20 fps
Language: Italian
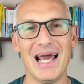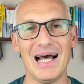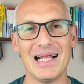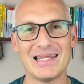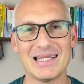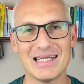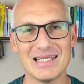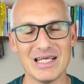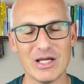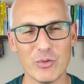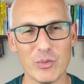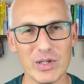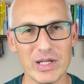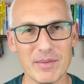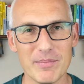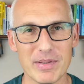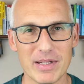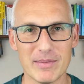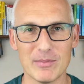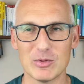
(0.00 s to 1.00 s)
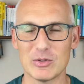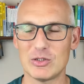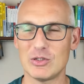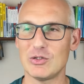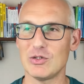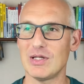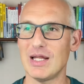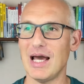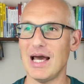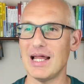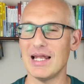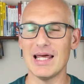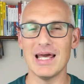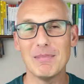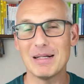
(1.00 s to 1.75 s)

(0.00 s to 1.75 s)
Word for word: altre di equilibrio emozionale,